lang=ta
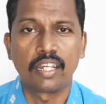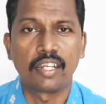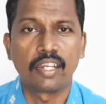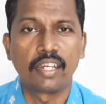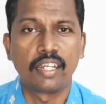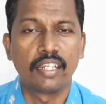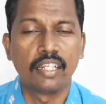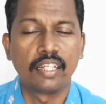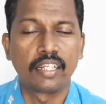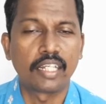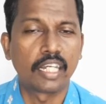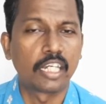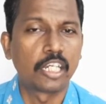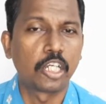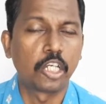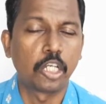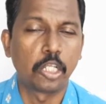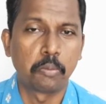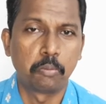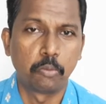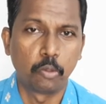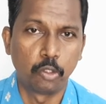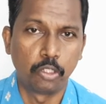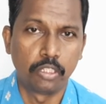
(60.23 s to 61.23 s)
இடங்களில்
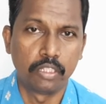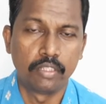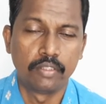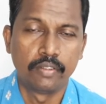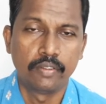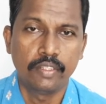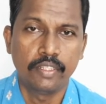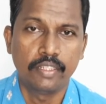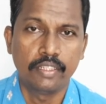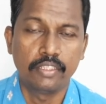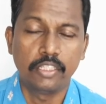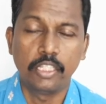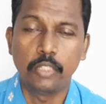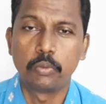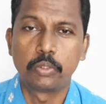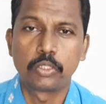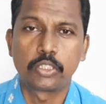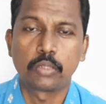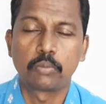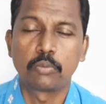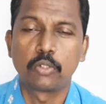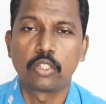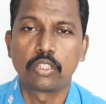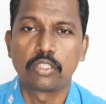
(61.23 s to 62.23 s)
கண்களை மூடி தேவ
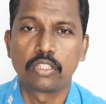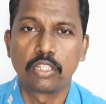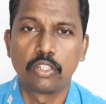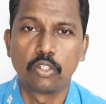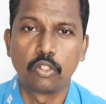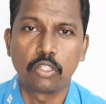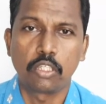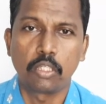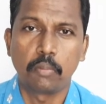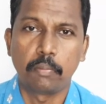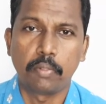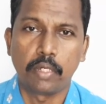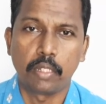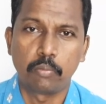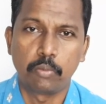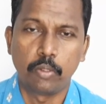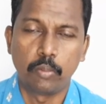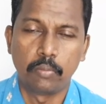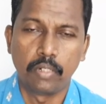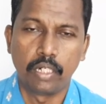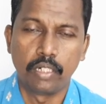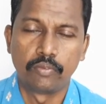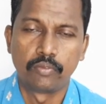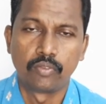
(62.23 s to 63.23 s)
சமூகத்தை நோக்கி
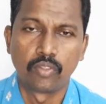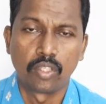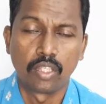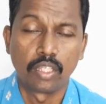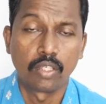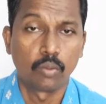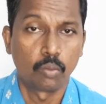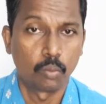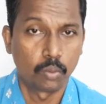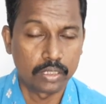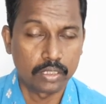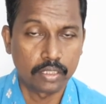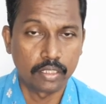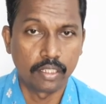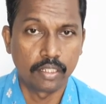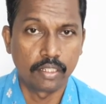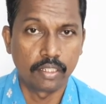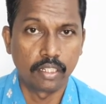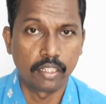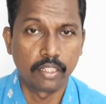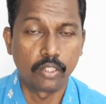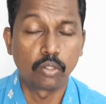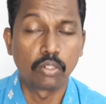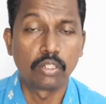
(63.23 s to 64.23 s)
பார்ப்போமா
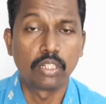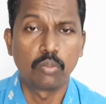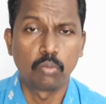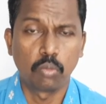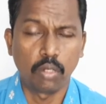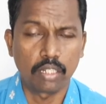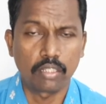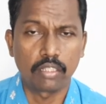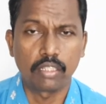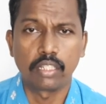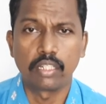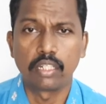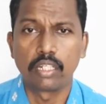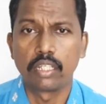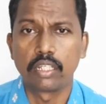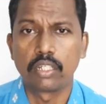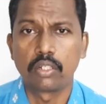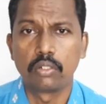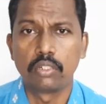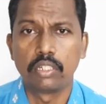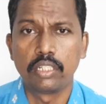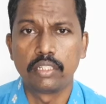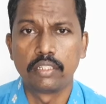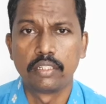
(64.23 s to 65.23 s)
வசனங்களை கொண்டு வார்த்தைகளை
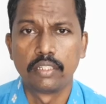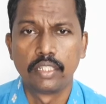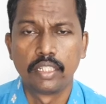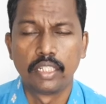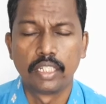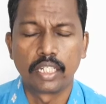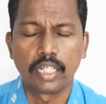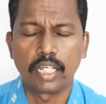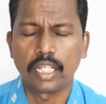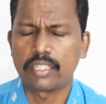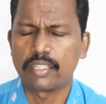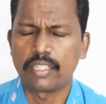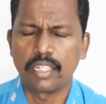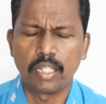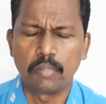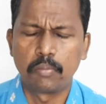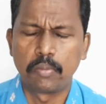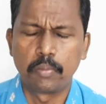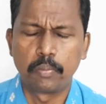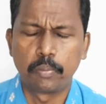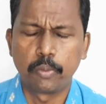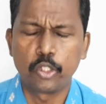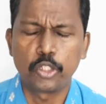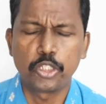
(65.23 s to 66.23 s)
கொண்டு கத்த
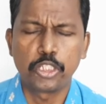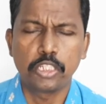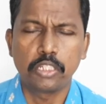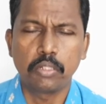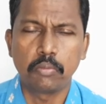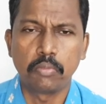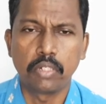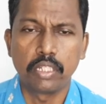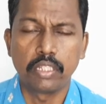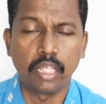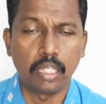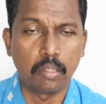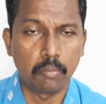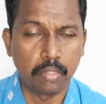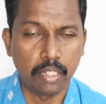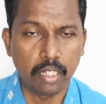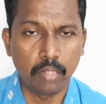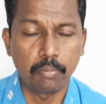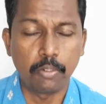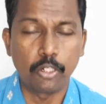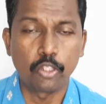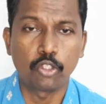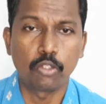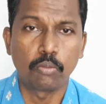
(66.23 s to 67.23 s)
நம்மை போஷிக்கும்படியாய்
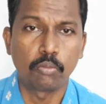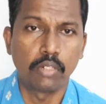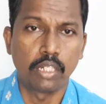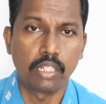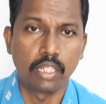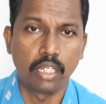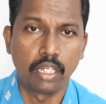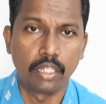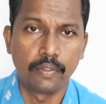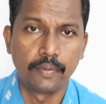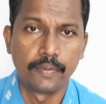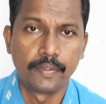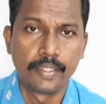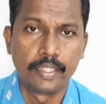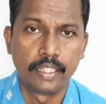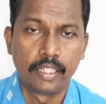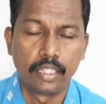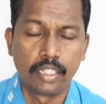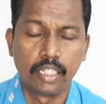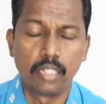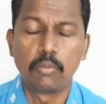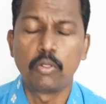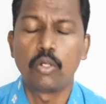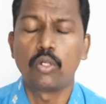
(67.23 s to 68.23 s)
பலப்படுத்தும்படியாய்
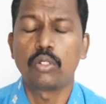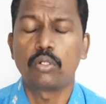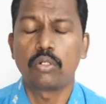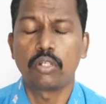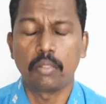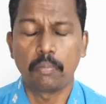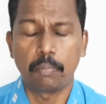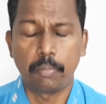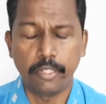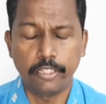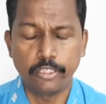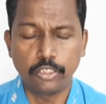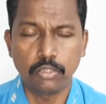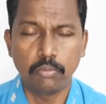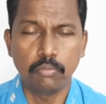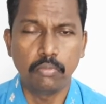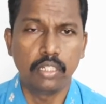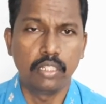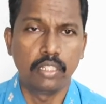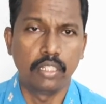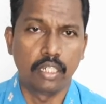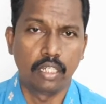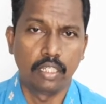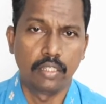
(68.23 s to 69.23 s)
நம்மோடு கூட
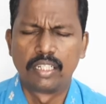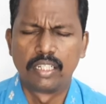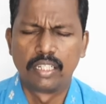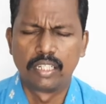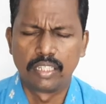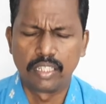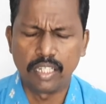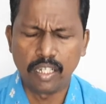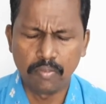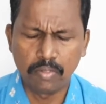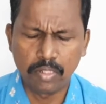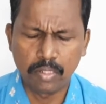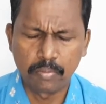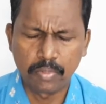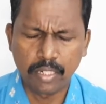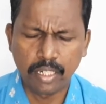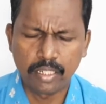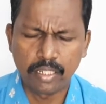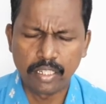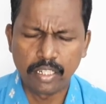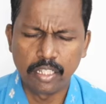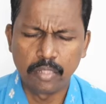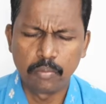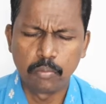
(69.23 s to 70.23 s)
பேசும்படியாய் யாவரும்
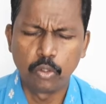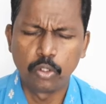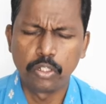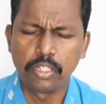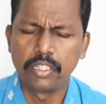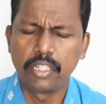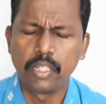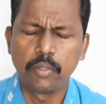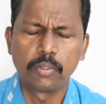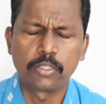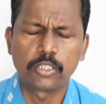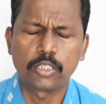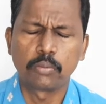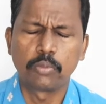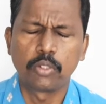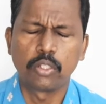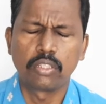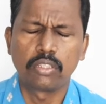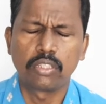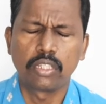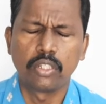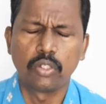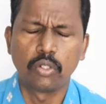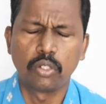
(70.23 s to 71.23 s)
கண்களை மூடி தேவ
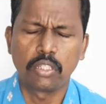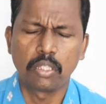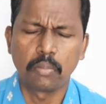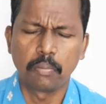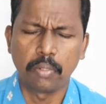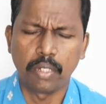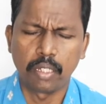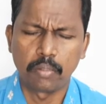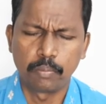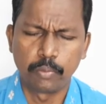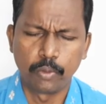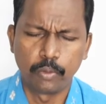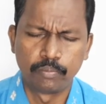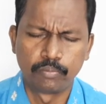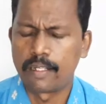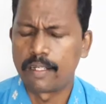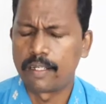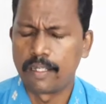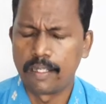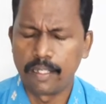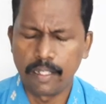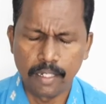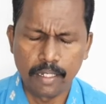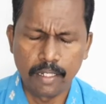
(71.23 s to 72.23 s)
சமூகத்தை நோக்கி பார்ப்போம்
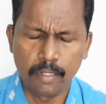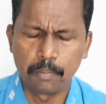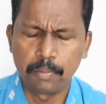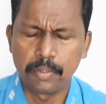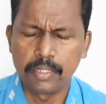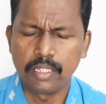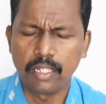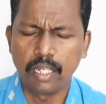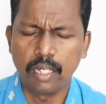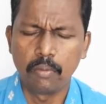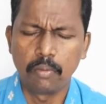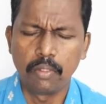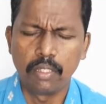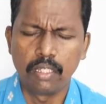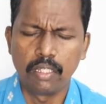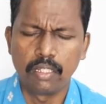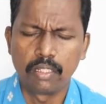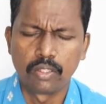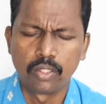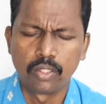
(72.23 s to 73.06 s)
நல்ல பிதாவே